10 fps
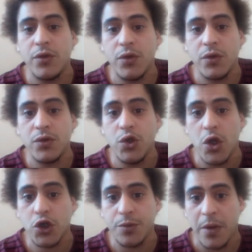Et euh,
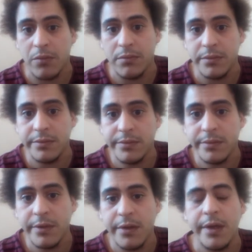il y a une crise
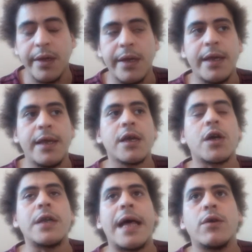dans le... C'est
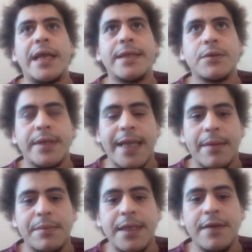la crise
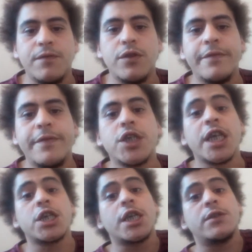c'est pour ça que je dis que
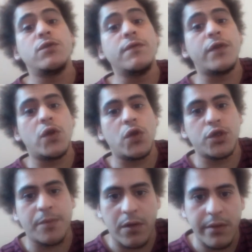les vies sont
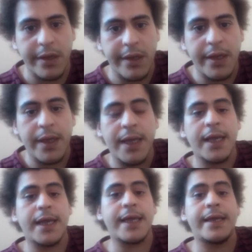compliquées et
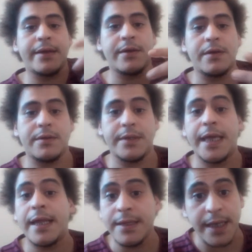difficiles parce qu'il y a beaucoup de
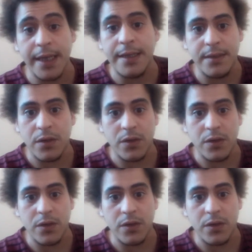séparation et c'est la
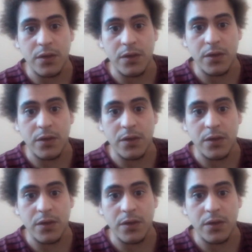crise.